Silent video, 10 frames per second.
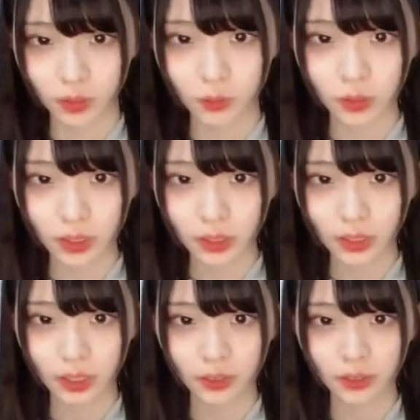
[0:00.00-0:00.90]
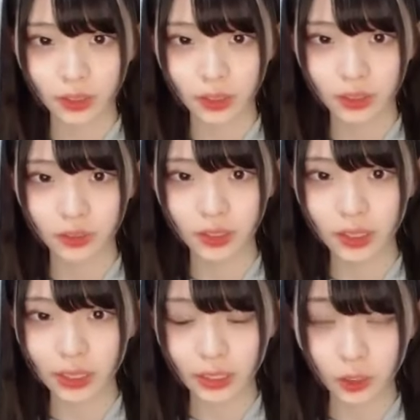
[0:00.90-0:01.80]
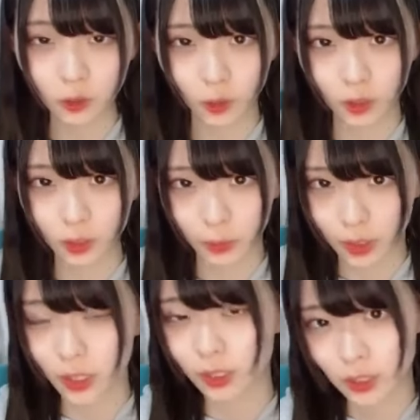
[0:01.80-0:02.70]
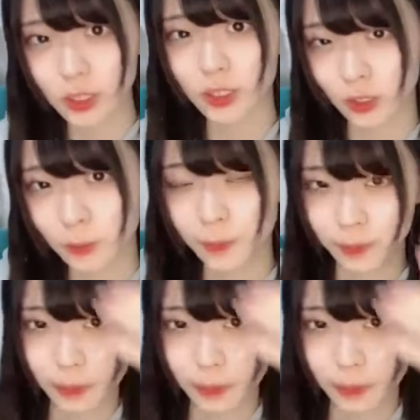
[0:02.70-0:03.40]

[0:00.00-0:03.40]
じ日買って納納車された時花束ああ確かに